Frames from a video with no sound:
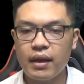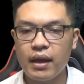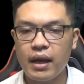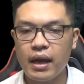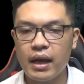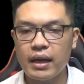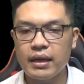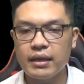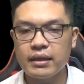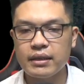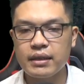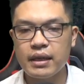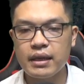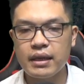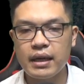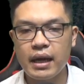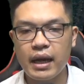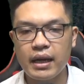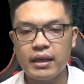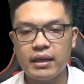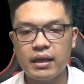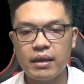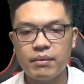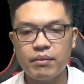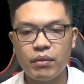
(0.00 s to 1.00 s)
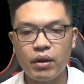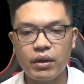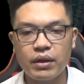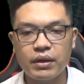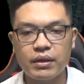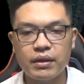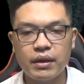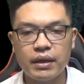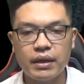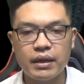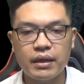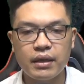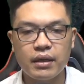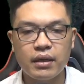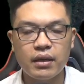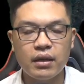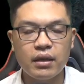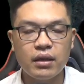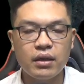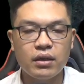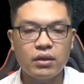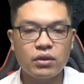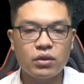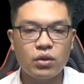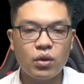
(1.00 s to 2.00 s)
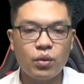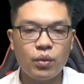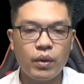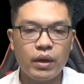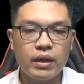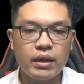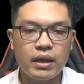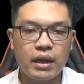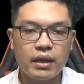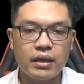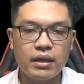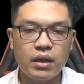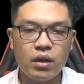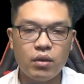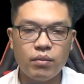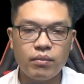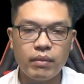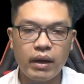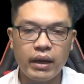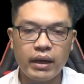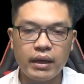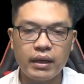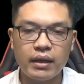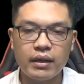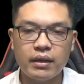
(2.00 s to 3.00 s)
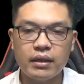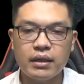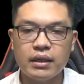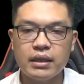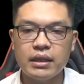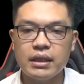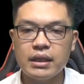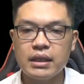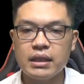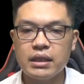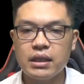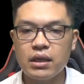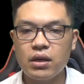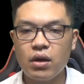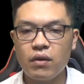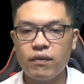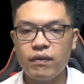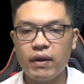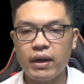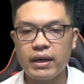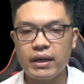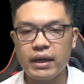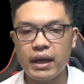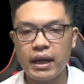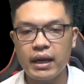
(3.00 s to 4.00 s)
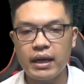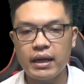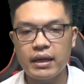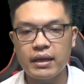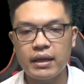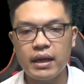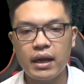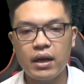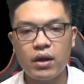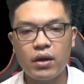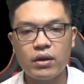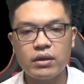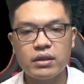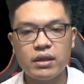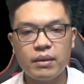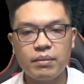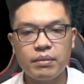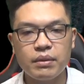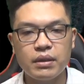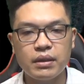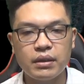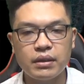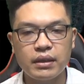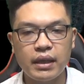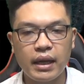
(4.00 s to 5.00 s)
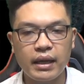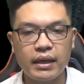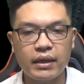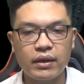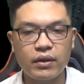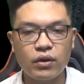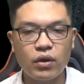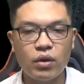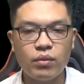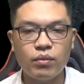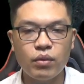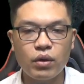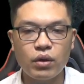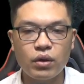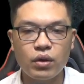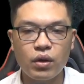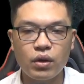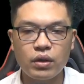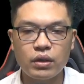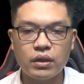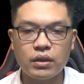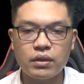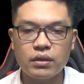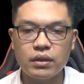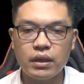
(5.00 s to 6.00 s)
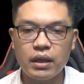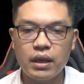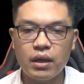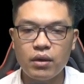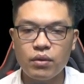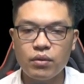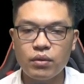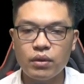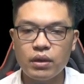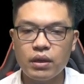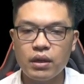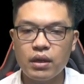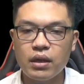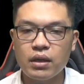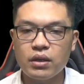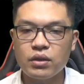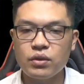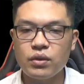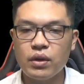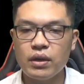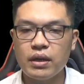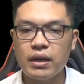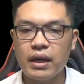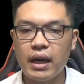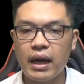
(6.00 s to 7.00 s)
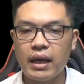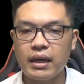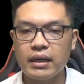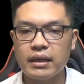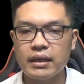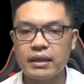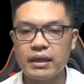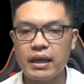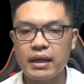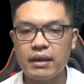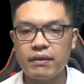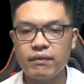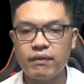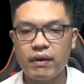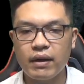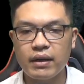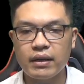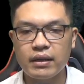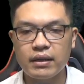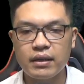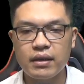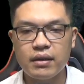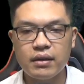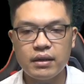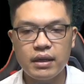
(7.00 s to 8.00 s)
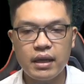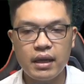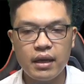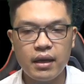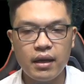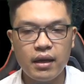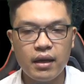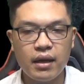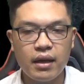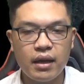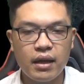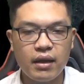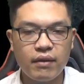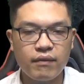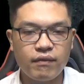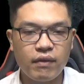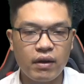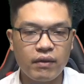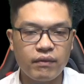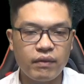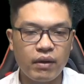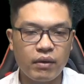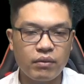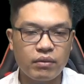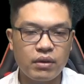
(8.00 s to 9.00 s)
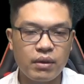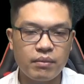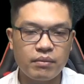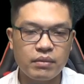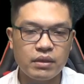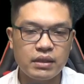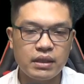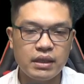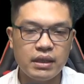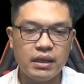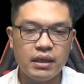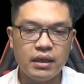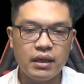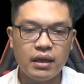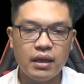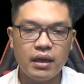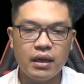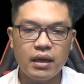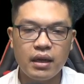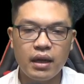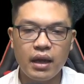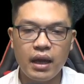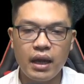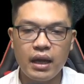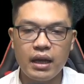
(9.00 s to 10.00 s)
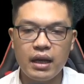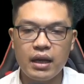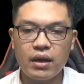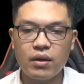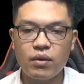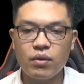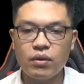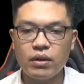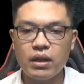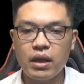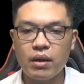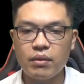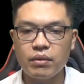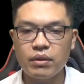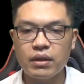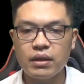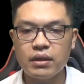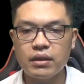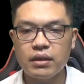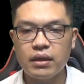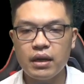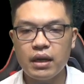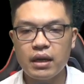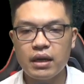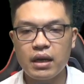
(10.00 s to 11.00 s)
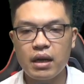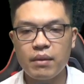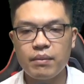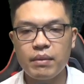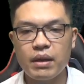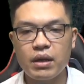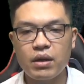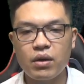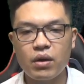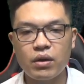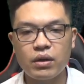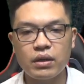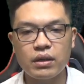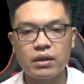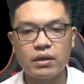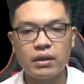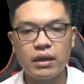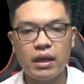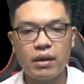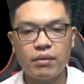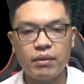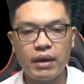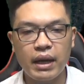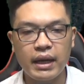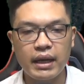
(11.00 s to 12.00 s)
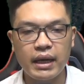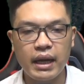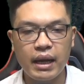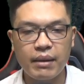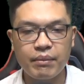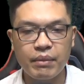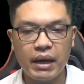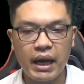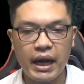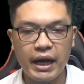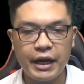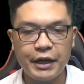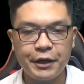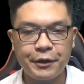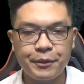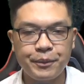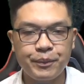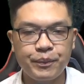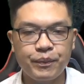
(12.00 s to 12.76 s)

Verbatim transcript: Hắn kinh hãi nhìn mọi người. Tôn Nguyên Thần nhíu mày. Trước đó vài ngày nghe nói Chấp Tử Thành có một con thư yêu, chuyên ăn kinh văn ngữ nghĩa, vặn vẹo tâm trí. E là Ngô tiểu thư đã bị con thư yêu này làm hại.